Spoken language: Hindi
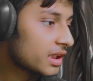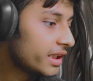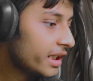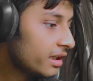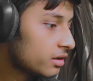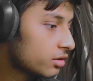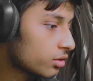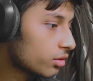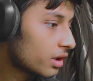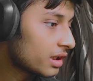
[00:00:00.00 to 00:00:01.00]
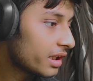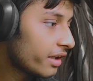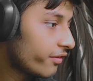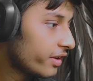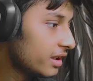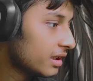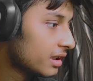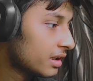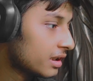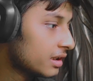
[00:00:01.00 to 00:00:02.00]
चलिए शुरू करते हैं फिर
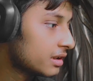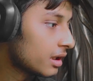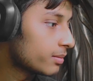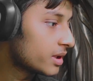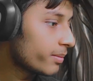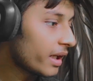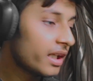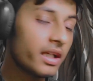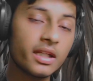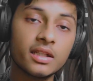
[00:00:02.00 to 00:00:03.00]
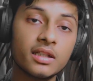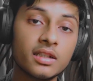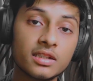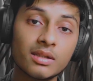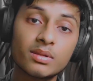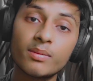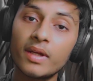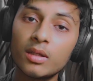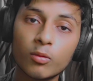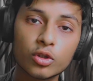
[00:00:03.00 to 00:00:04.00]
सबसे पहले सबसे
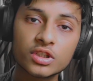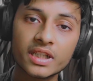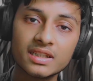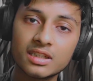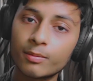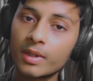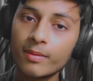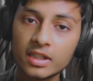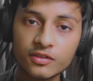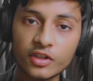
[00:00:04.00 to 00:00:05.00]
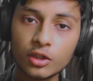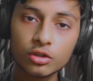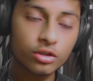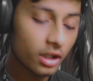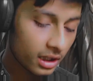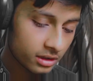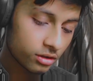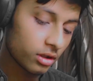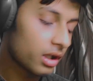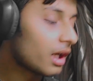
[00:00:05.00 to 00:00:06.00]
पहले मोस्ट केस सबके पास विंडोज़ होगा
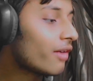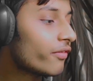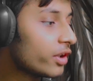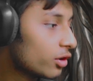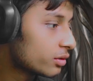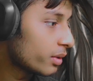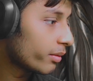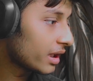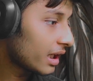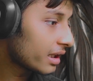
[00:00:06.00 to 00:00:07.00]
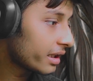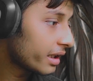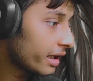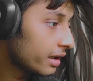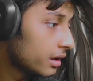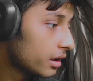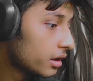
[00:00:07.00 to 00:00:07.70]
तो अगर आप विंडोज़ में बना रहे हैं